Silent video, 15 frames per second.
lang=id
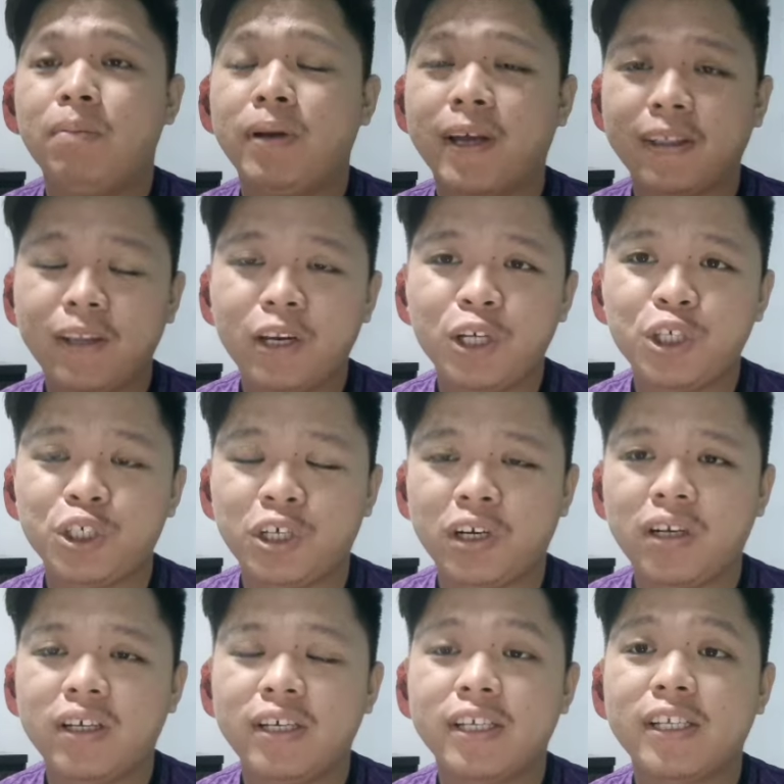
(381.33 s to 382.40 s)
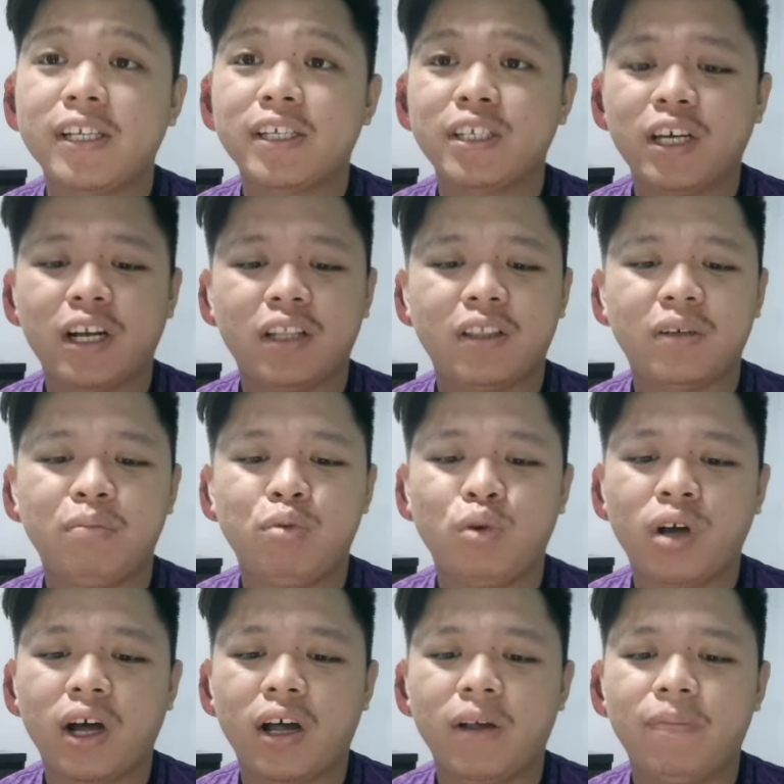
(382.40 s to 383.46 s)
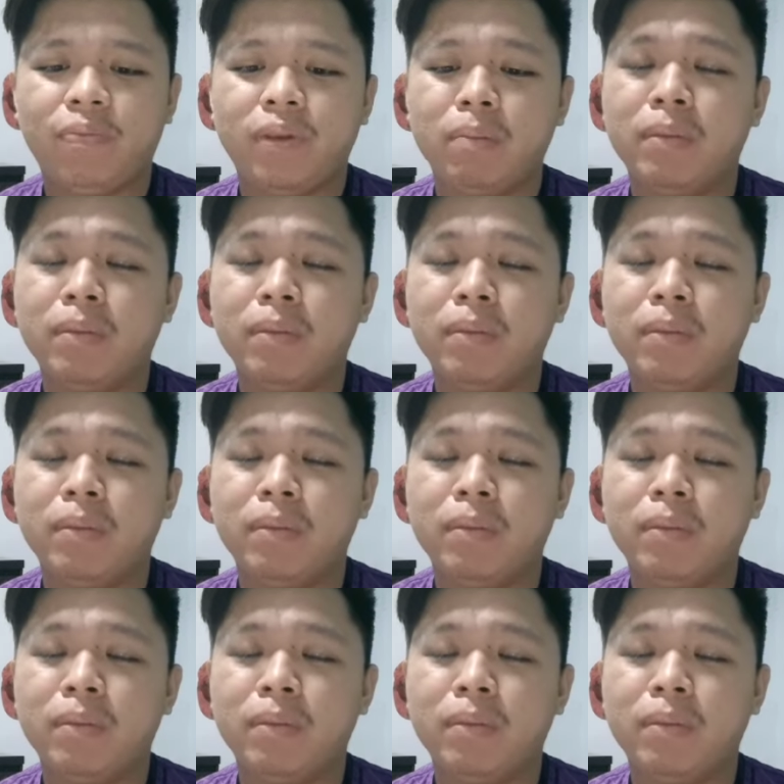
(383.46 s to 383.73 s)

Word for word: Perikatan Nasional secara terbuka